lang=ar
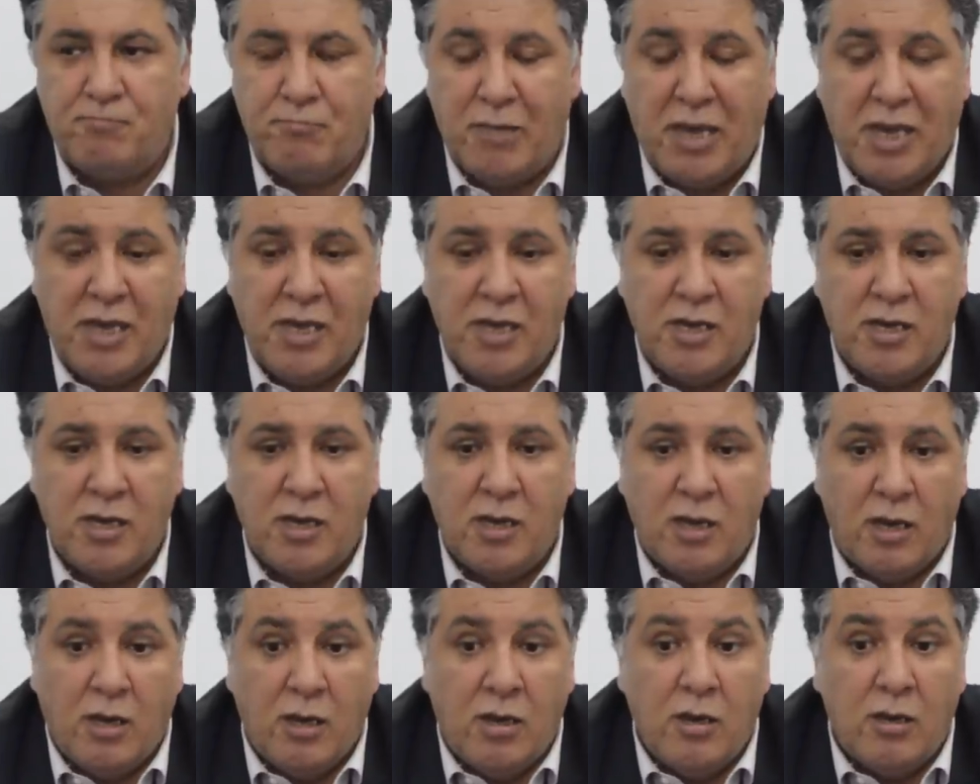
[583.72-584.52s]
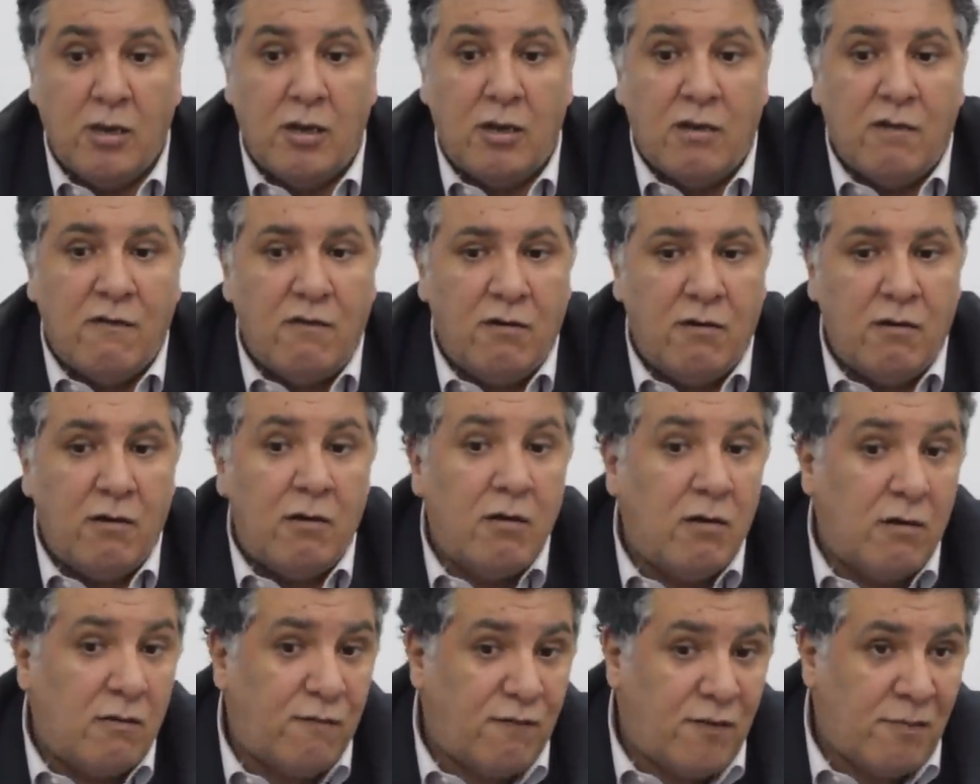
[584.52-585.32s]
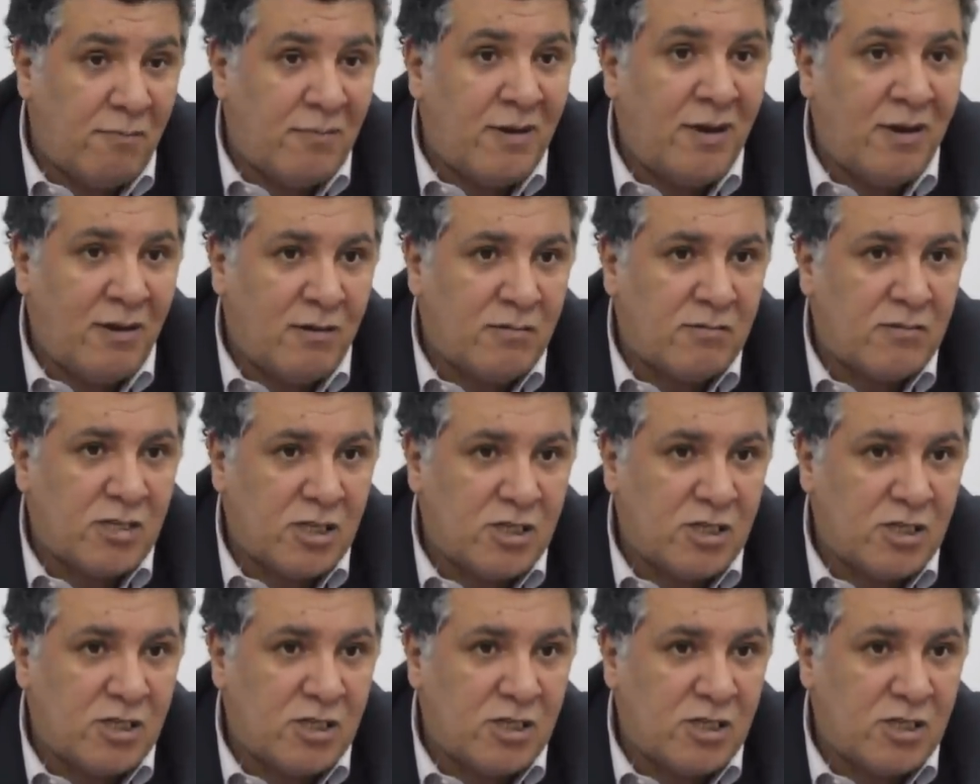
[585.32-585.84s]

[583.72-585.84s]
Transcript: باهي. أه، فما